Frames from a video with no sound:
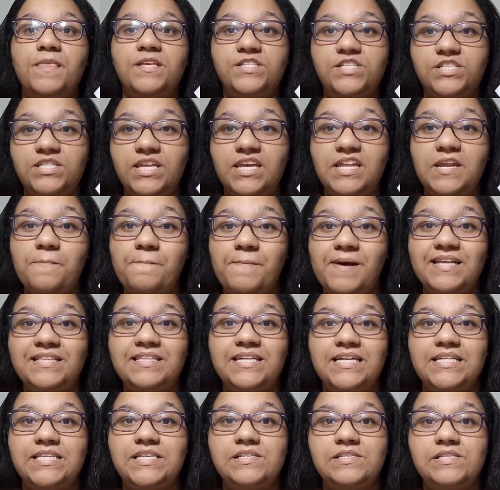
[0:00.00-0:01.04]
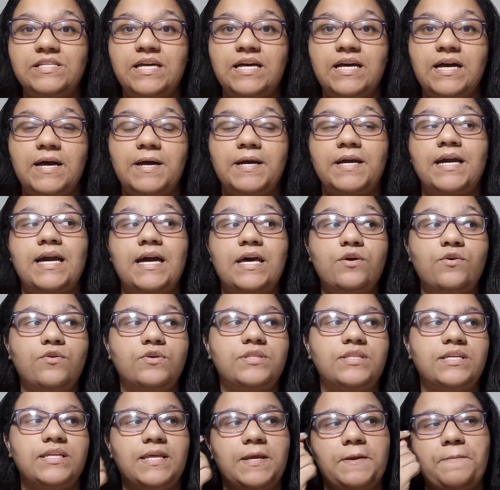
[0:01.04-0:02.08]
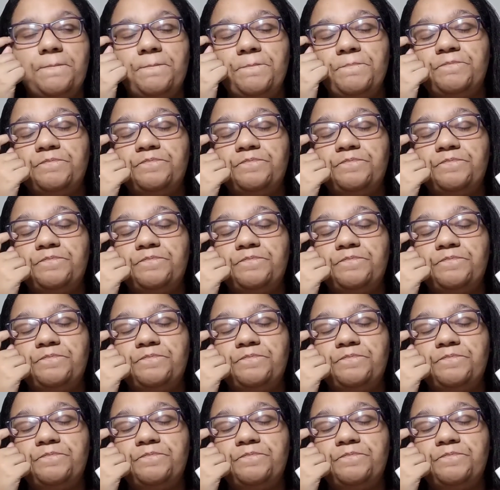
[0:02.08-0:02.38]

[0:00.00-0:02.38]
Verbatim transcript: de terem matado essa garota, né?